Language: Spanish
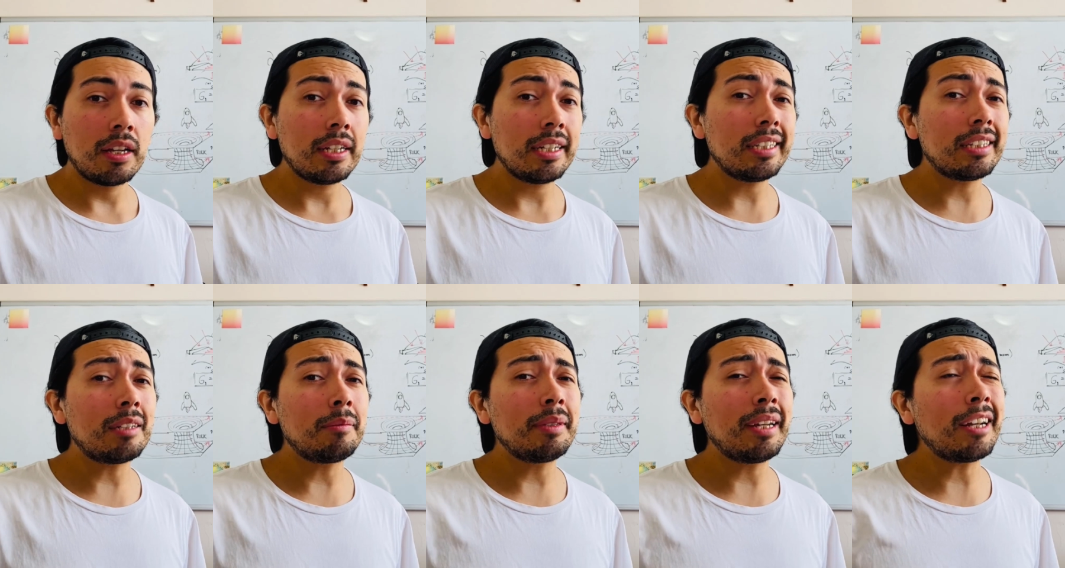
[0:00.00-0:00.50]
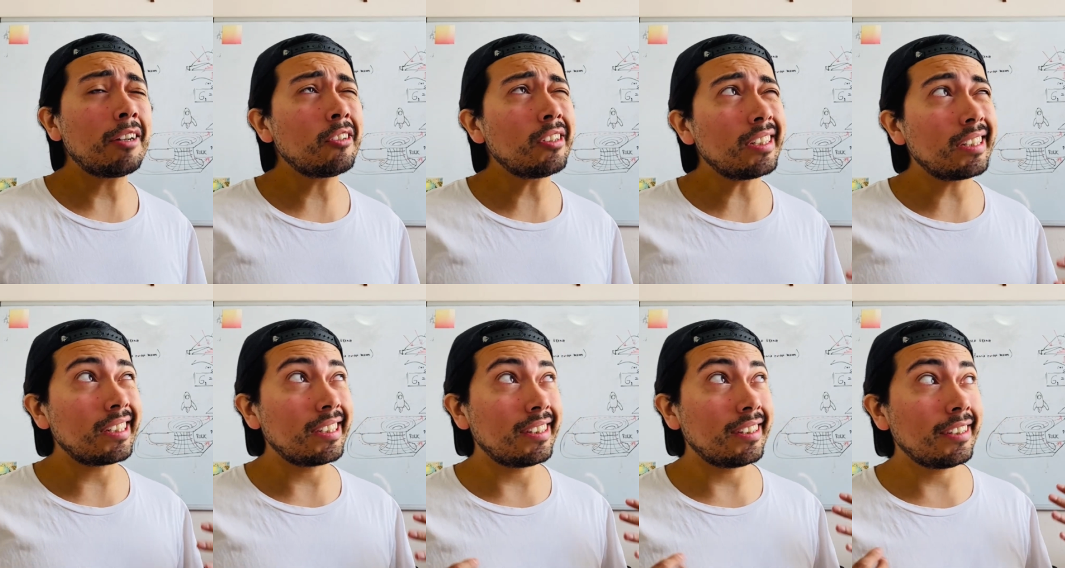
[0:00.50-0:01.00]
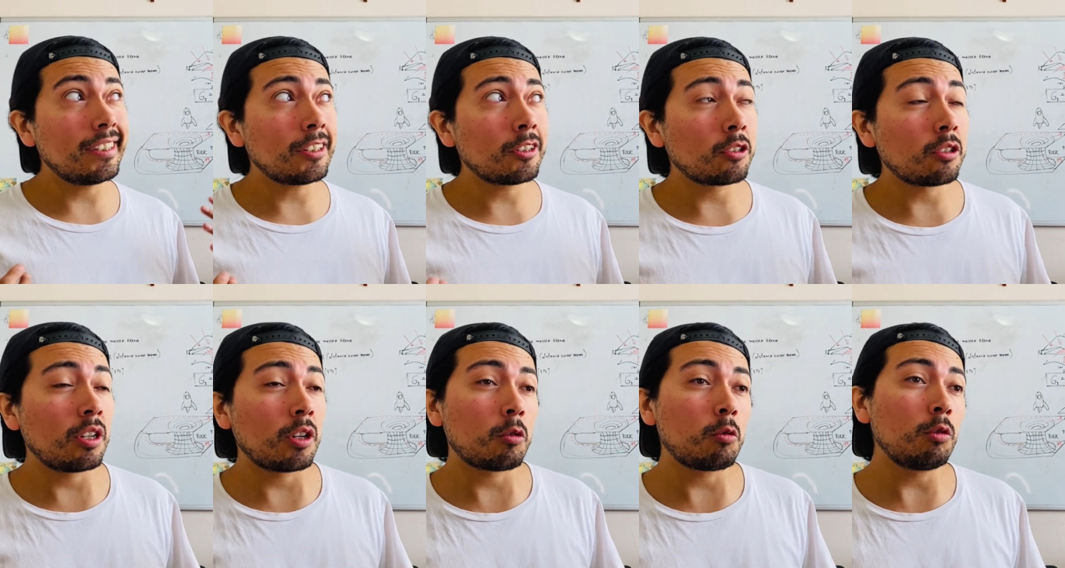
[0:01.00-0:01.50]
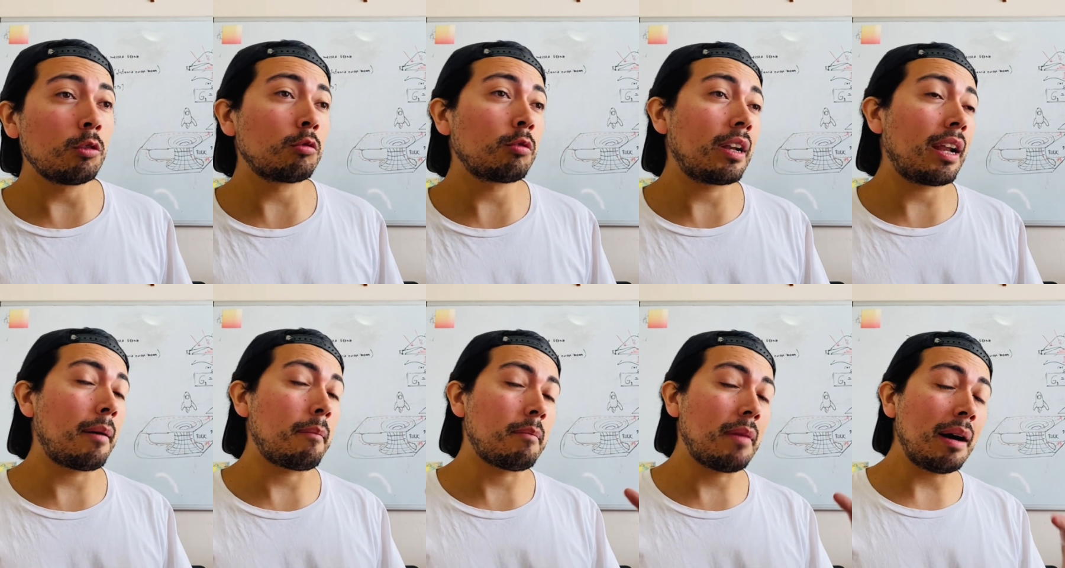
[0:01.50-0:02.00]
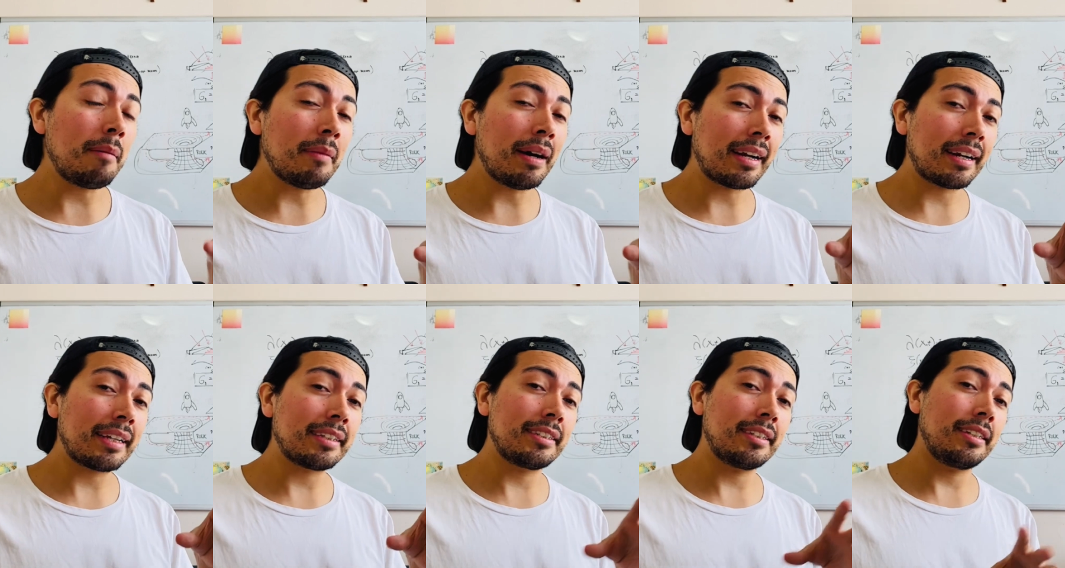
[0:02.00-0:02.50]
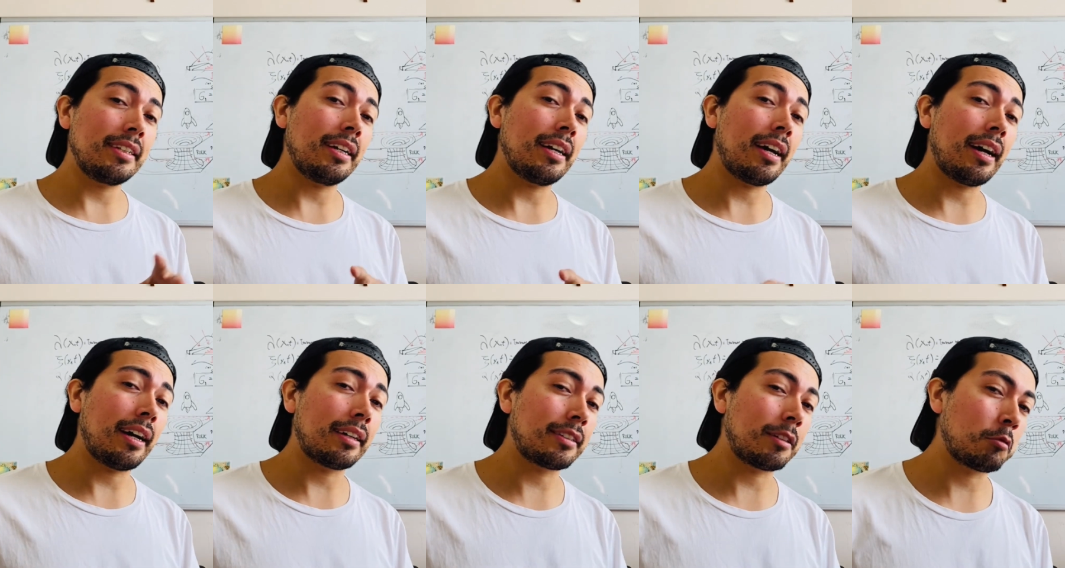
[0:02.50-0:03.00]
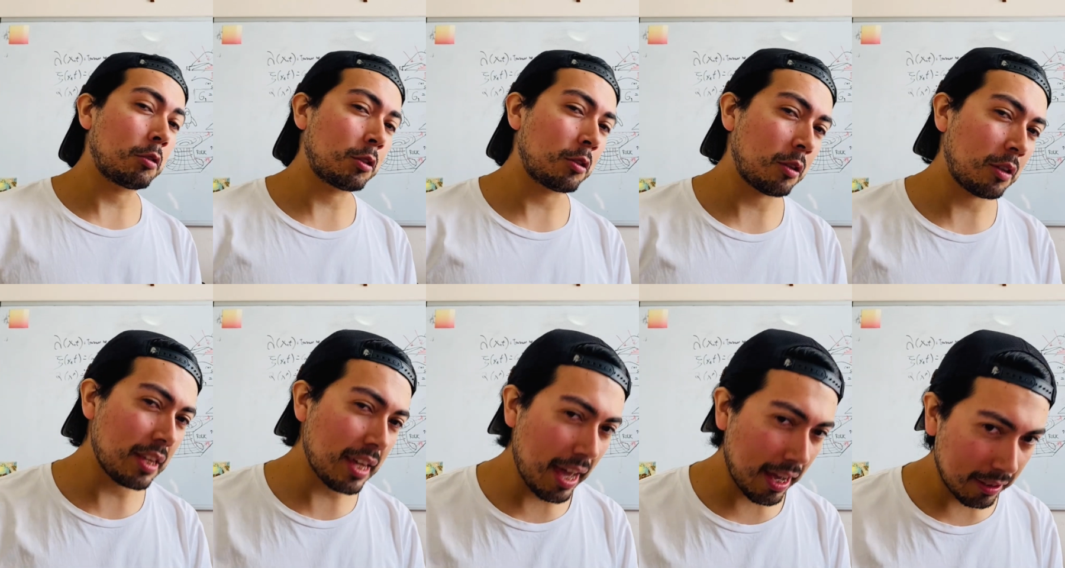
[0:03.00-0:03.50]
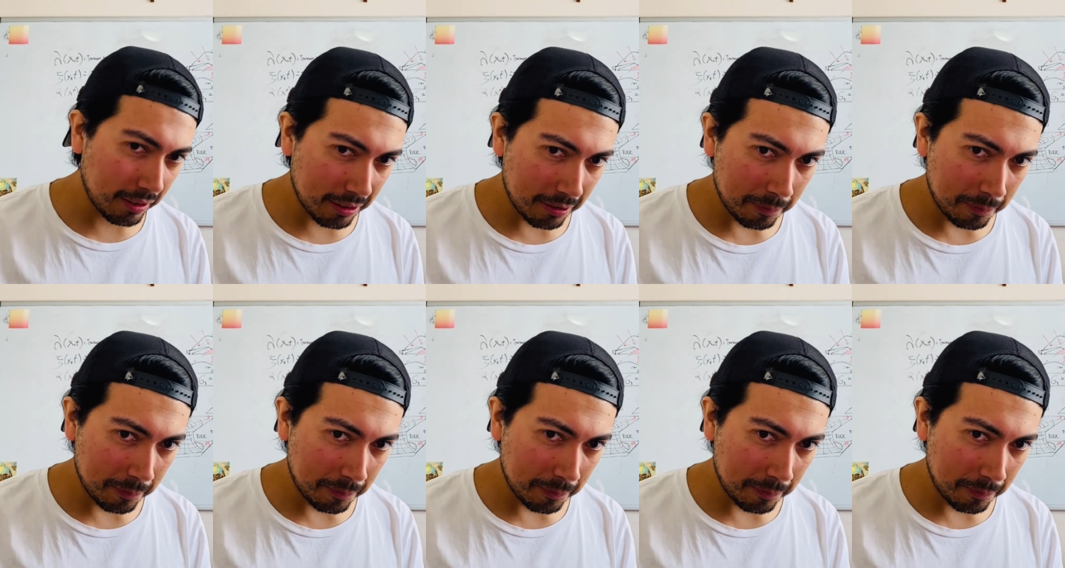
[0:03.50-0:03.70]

y terminaron rindiéndole culto a la mamarrachería hasta nuestros días.